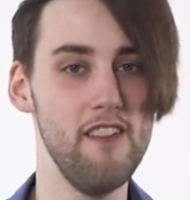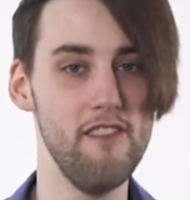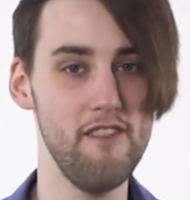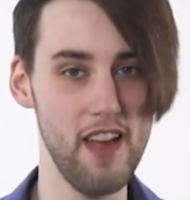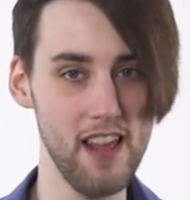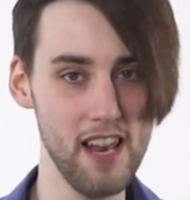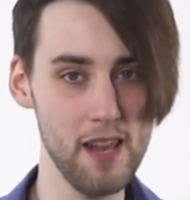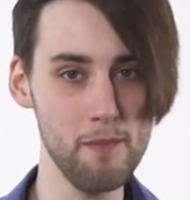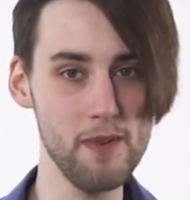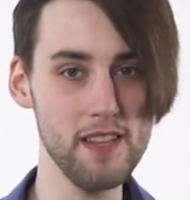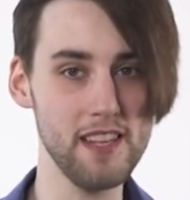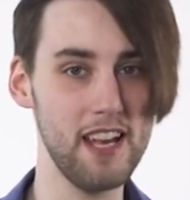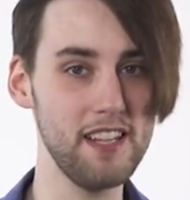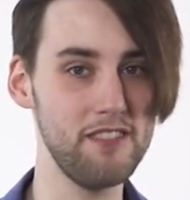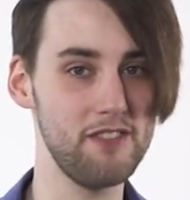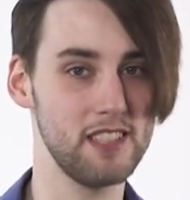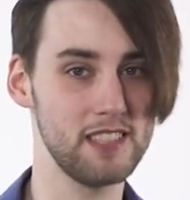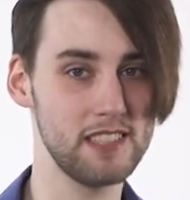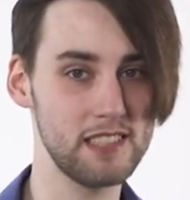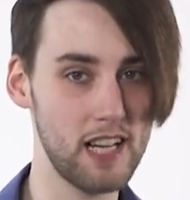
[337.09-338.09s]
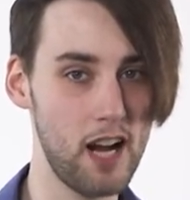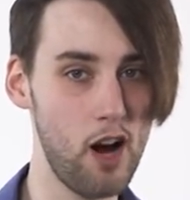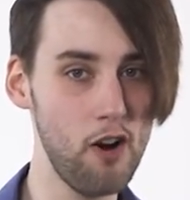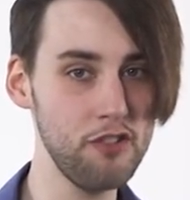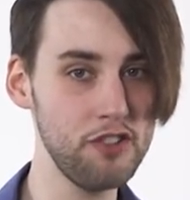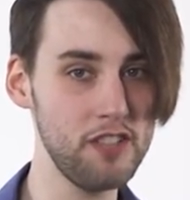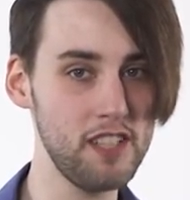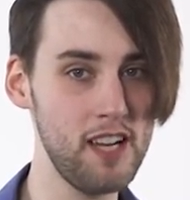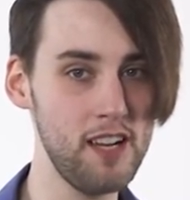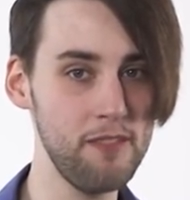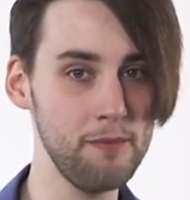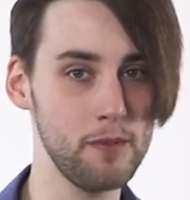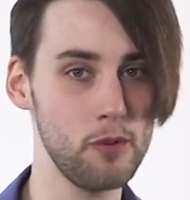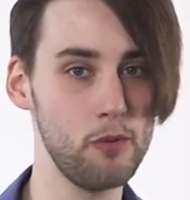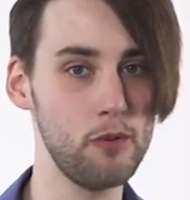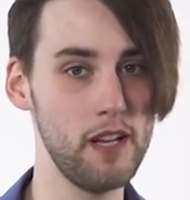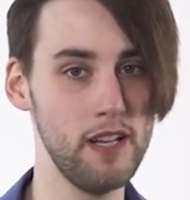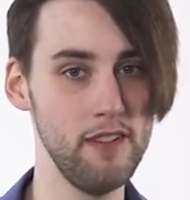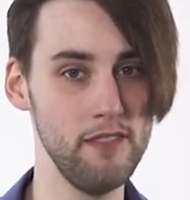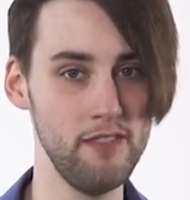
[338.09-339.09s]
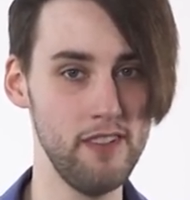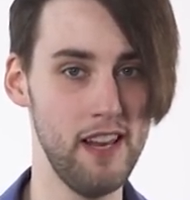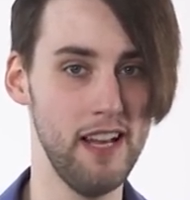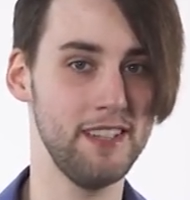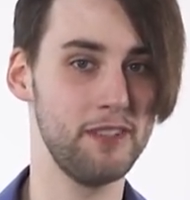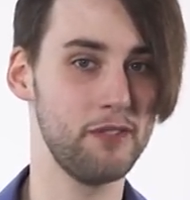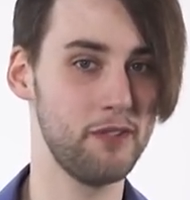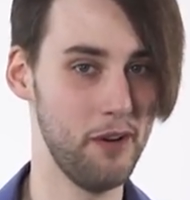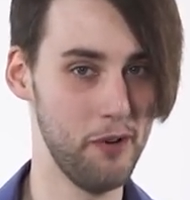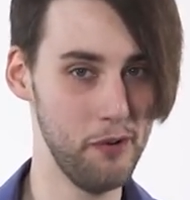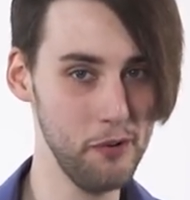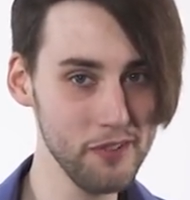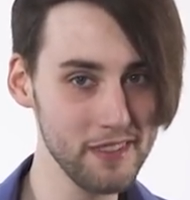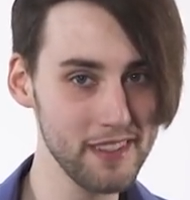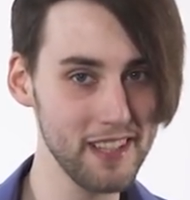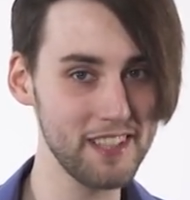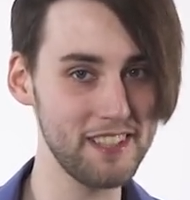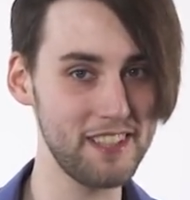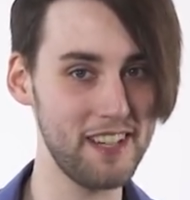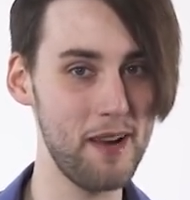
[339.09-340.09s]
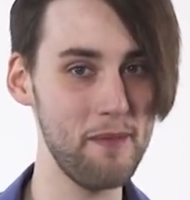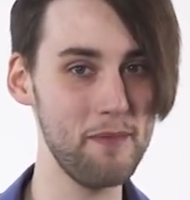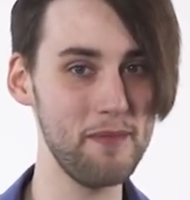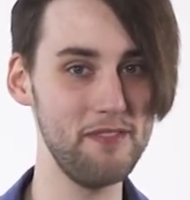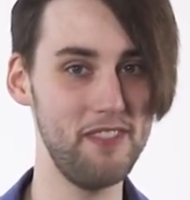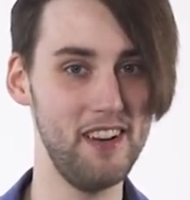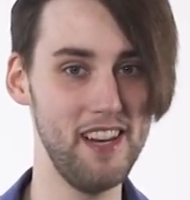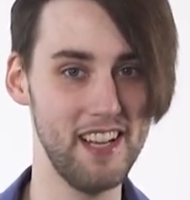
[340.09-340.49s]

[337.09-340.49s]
Wer nämlich etwas draufschreibt oder ihn vielleicht sogar unterschreibt,